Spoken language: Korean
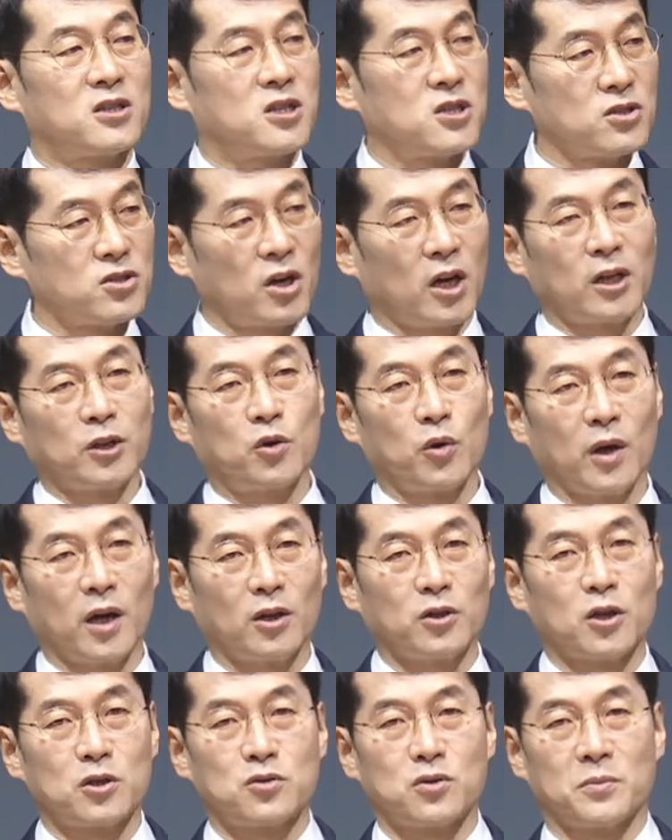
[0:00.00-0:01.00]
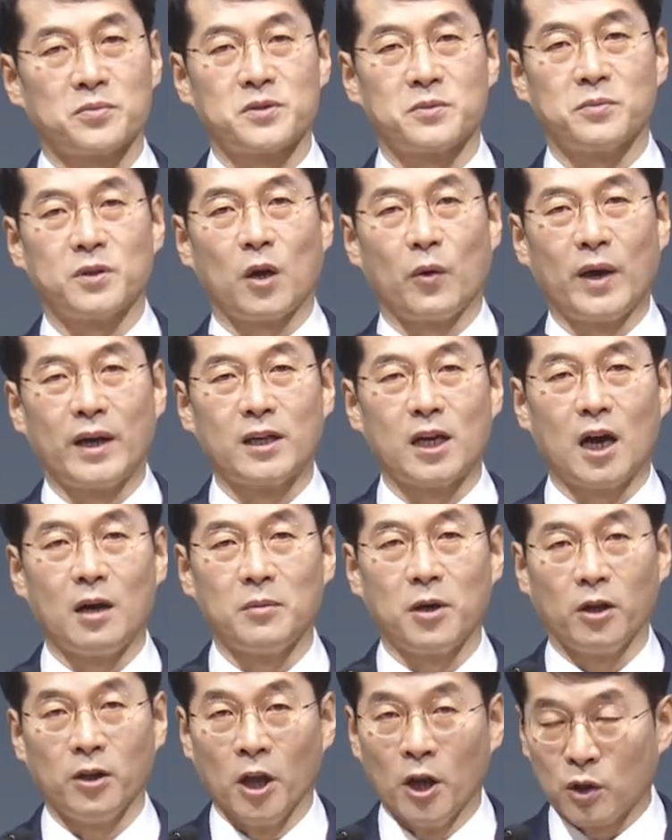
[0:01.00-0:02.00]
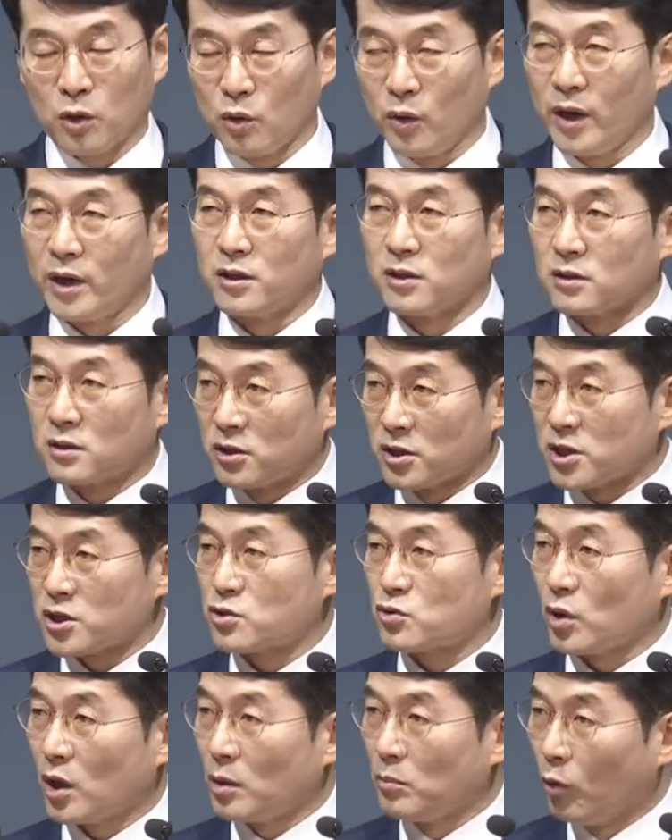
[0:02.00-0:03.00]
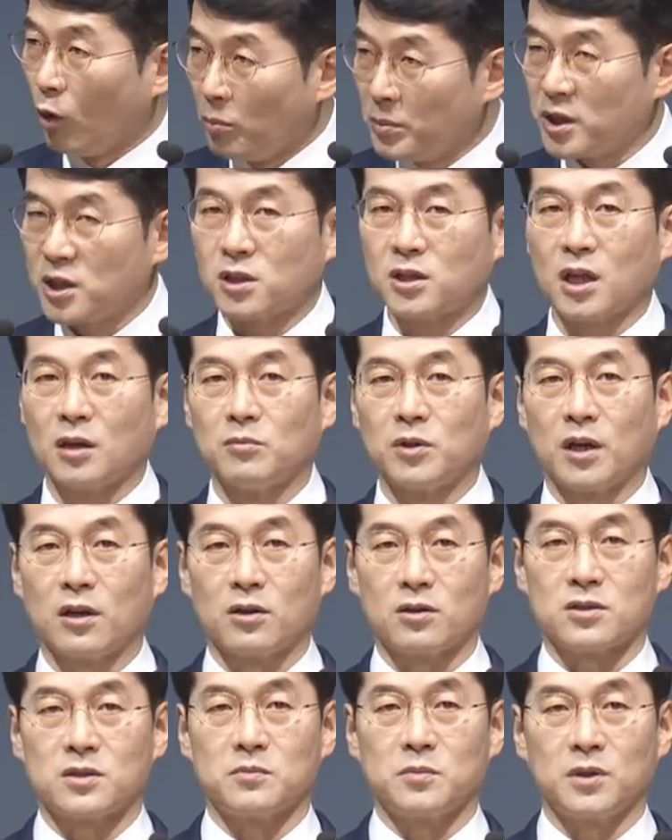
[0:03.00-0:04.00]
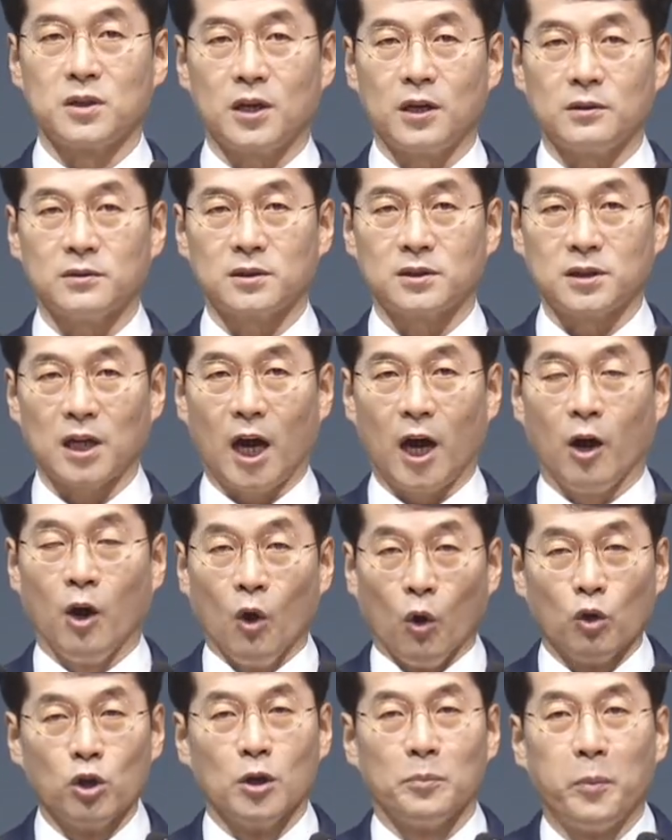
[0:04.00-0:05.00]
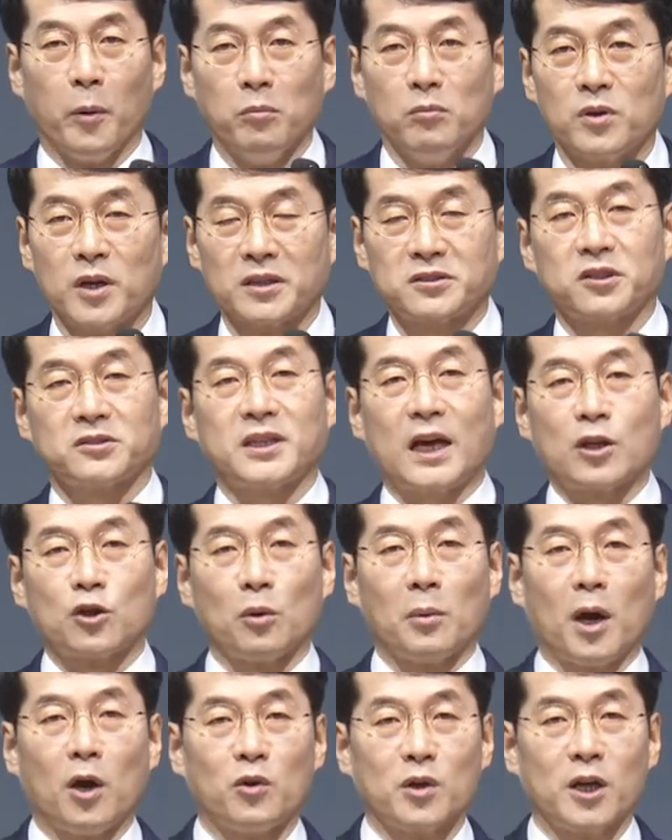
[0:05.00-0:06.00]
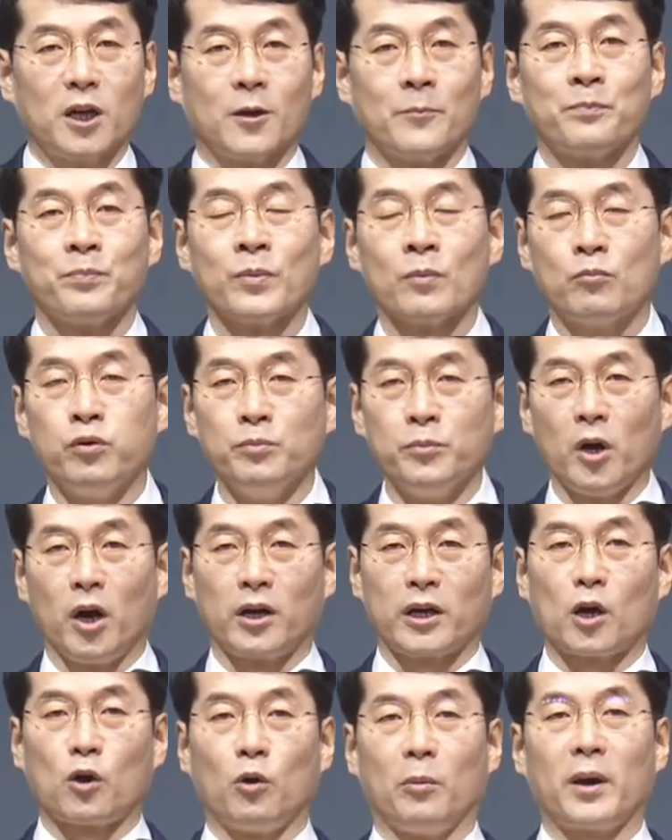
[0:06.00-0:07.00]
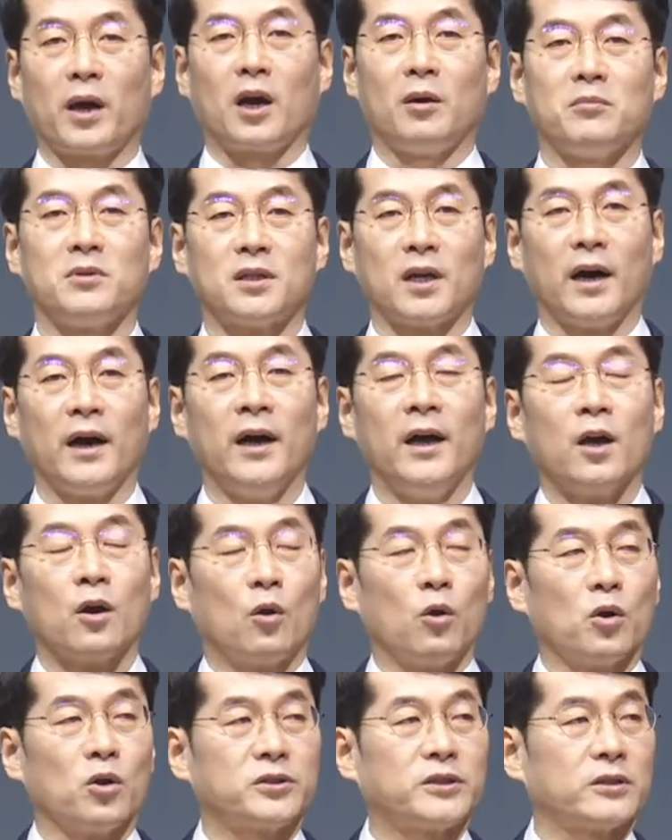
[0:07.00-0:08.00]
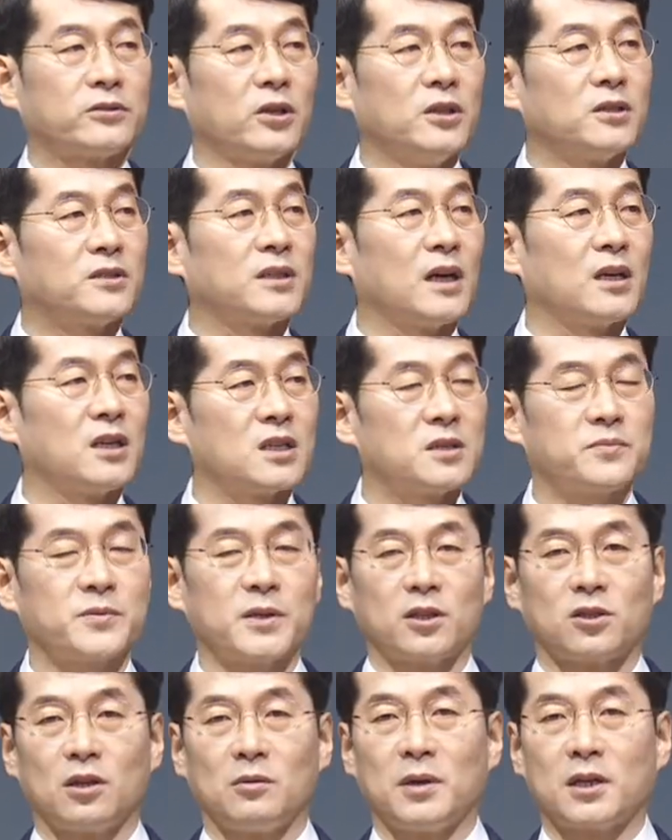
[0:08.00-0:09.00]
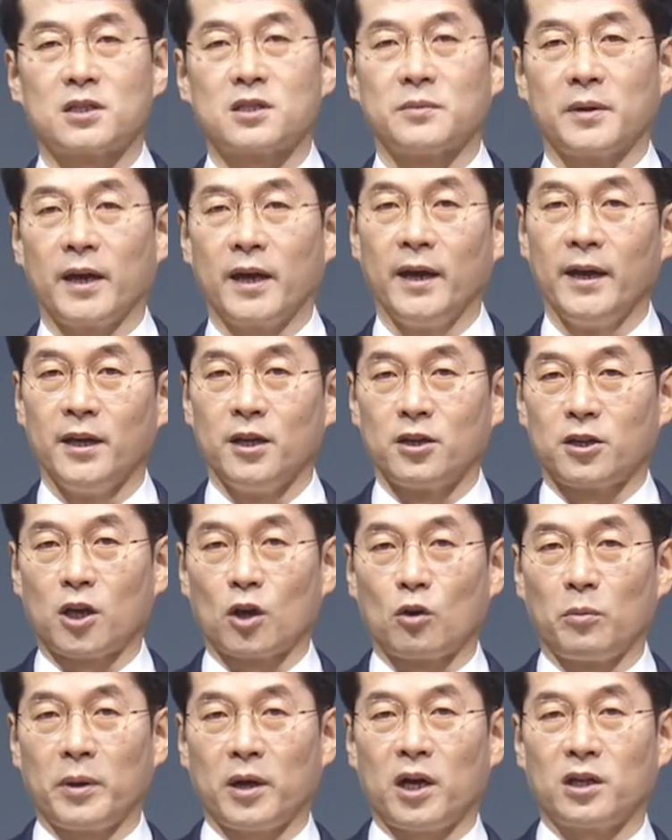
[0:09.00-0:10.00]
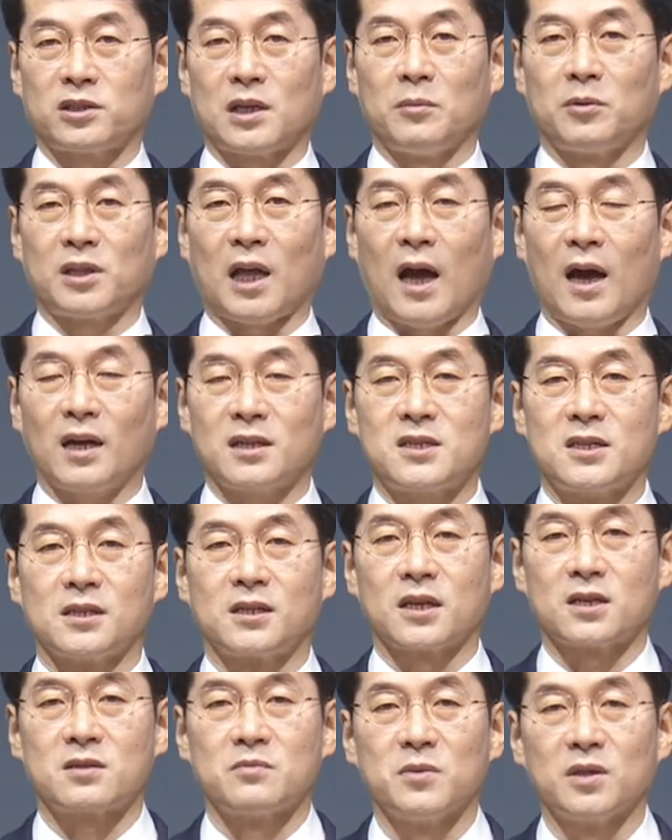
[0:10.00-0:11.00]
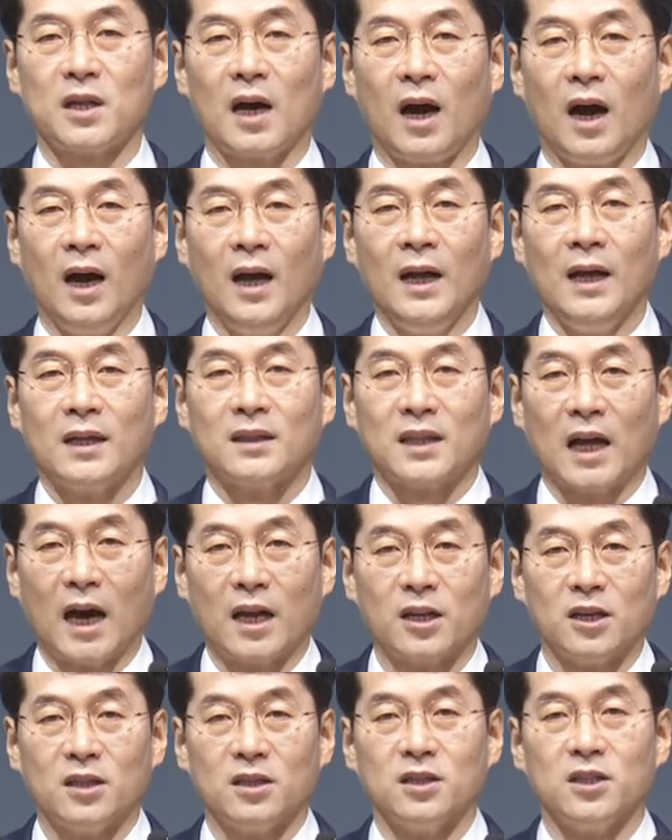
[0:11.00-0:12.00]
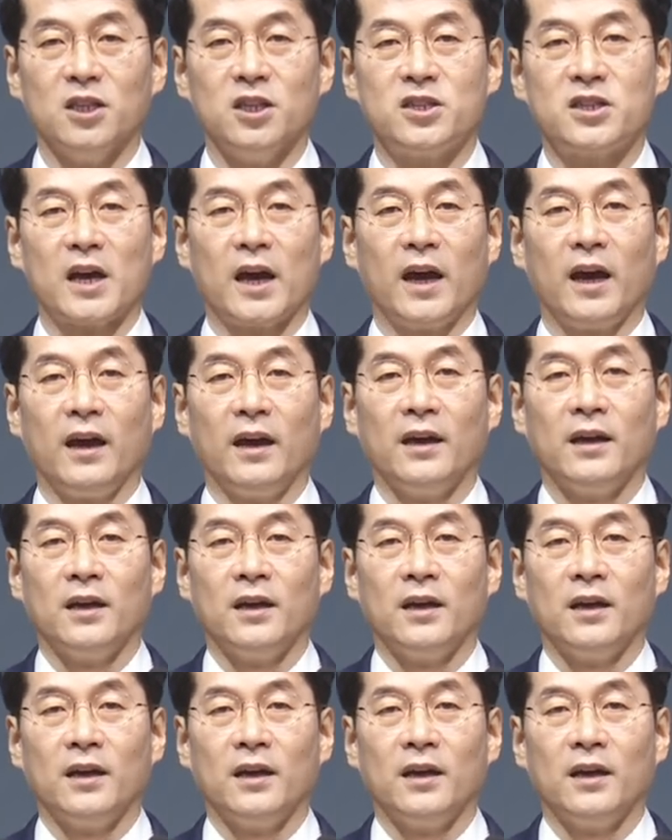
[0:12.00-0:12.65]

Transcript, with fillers: 진정한 교회가 될 수 없습니다. 왜냐하면 교회는 그리스도의 몸이기 때문에 그렇습니다. 자, 오늘 본문에서 사도 바울이 분명하게 고백합니다. 골로새서 1장 24절 말씀에 이렇게 고백하자. 한번 다 같이 읽겠습니다. 나는 이제